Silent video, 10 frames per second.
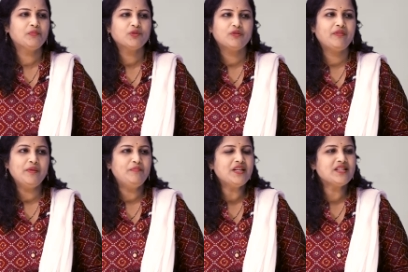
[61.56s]
అయిపోతుంది
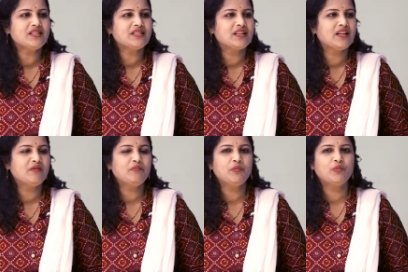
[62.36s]
వైబ్రేషన్స్ అనే
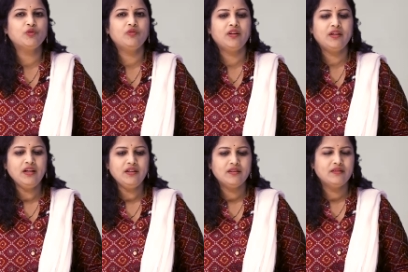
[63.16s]

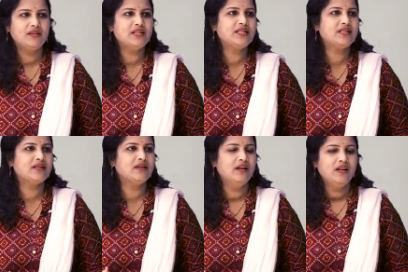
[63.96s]
ఏమైపోతుందంటే డిస్
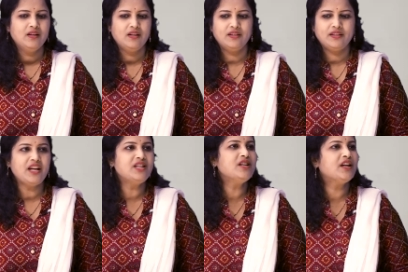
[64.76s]

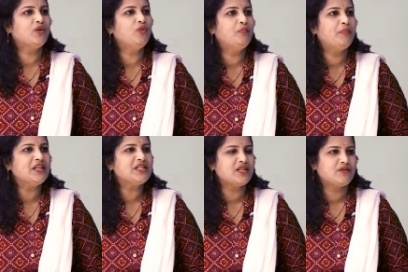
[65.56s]
టెన్షన్ uh, ఎక్కువ
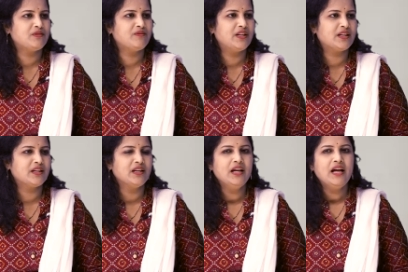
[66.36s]
పెంచేస్తుంది
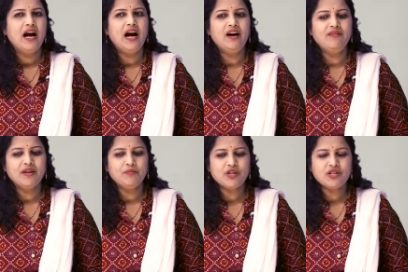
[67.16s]
వీళ్ళకి ఆ
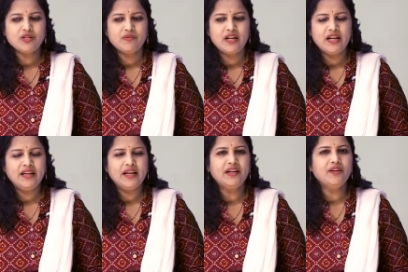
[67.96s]
వైబ్రేషన్స్ వల్ల ఆ
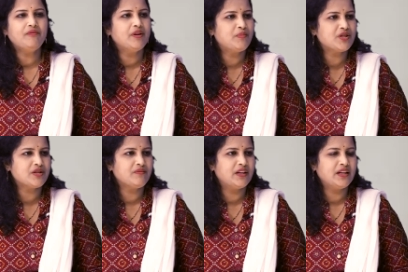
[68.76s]
నెగిటివ్
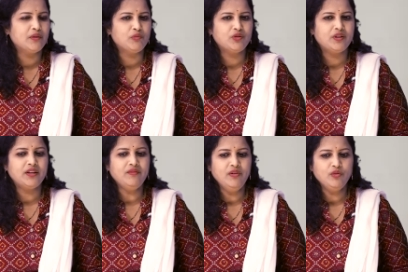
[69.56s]
వైబ్రేషన్ వల్ల
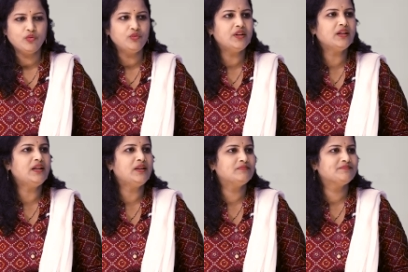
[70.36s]
ఏమవుతుందంటే వీళ్ళు
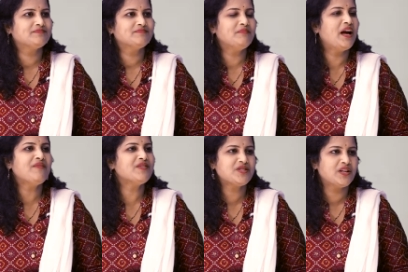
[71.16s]
తొందరగా
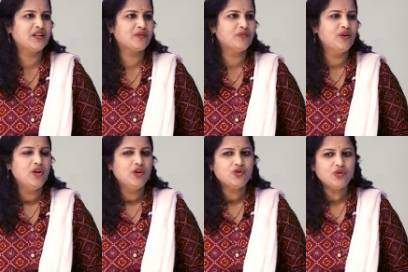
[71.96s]
మేనిఫెస్ట్ చేయలేరు
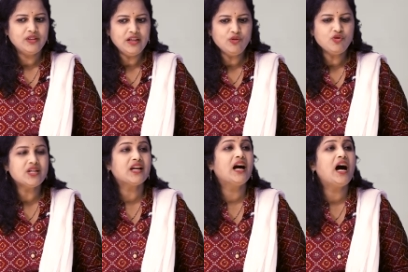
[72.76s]
సో దీని
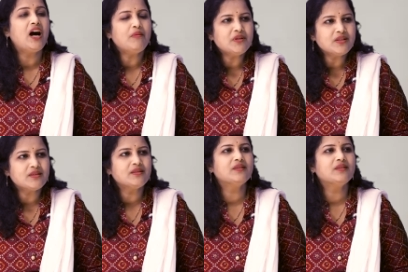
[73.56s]
నుంచి కామర్